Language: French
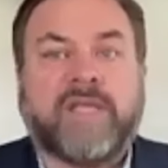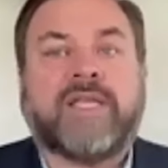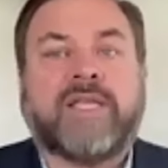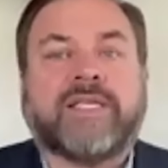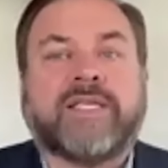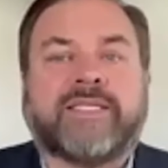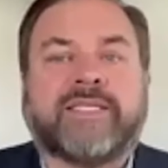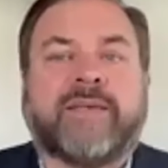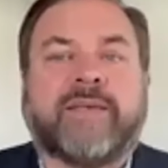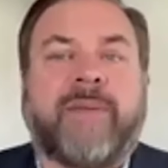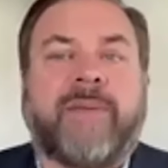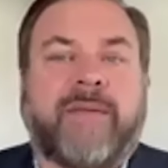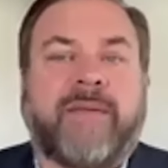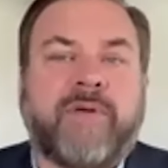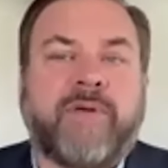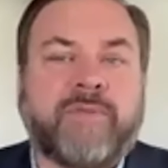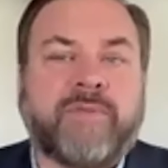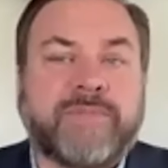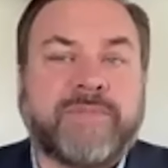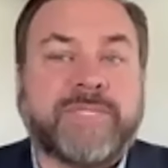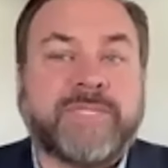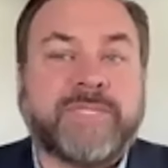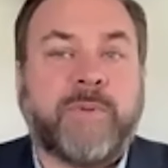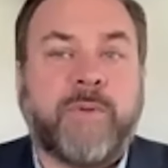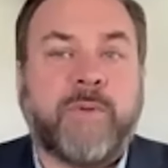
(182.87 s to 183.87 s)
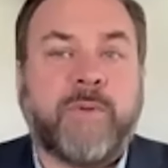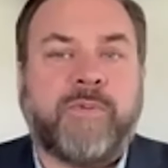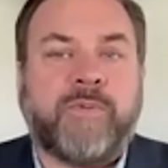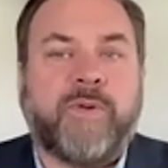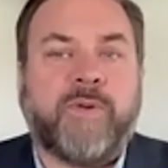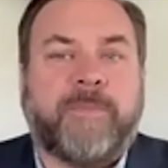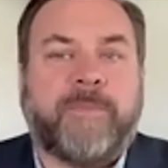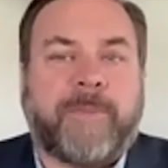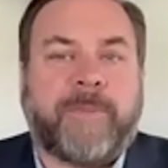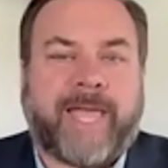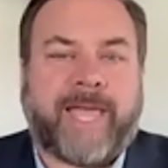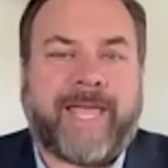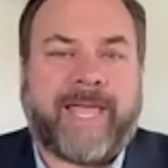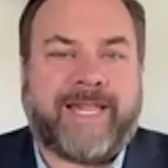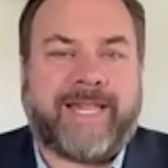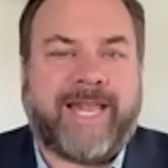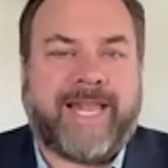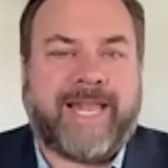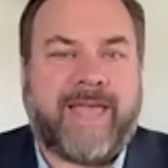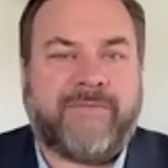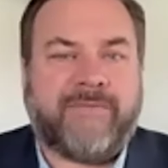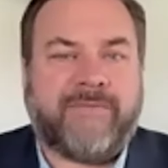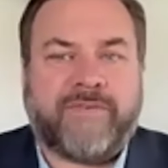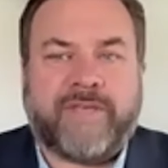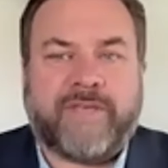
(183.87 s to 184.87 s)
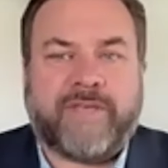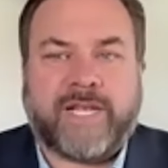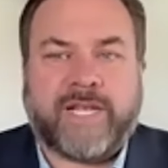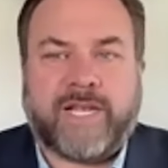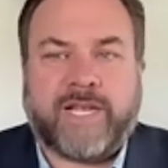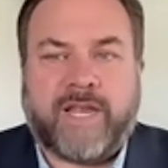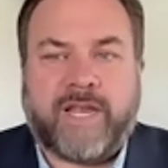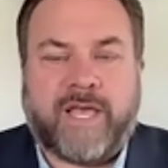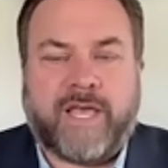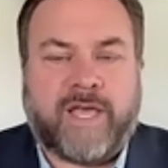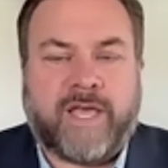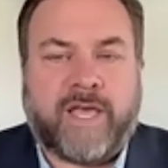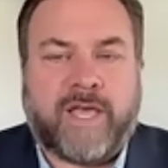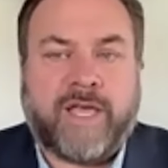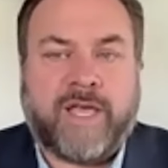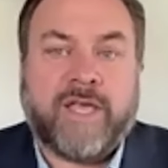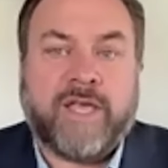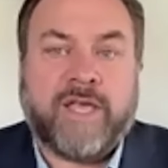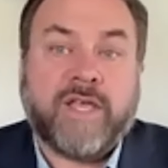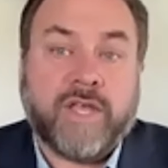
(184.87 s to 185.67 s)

C'est même un petit peu plus près de la ville euh,